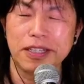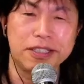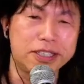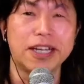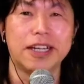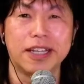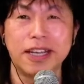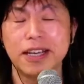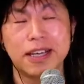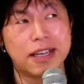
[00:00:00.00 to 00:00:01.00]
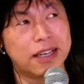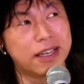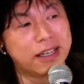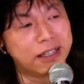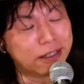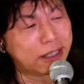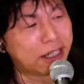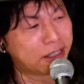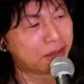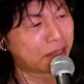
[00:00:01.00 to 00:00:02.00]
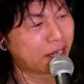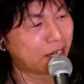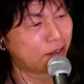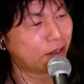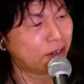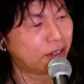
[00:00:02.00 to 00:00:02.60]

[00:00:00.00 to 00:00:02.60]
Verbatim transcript: 時間なんでね。歌詞またあの、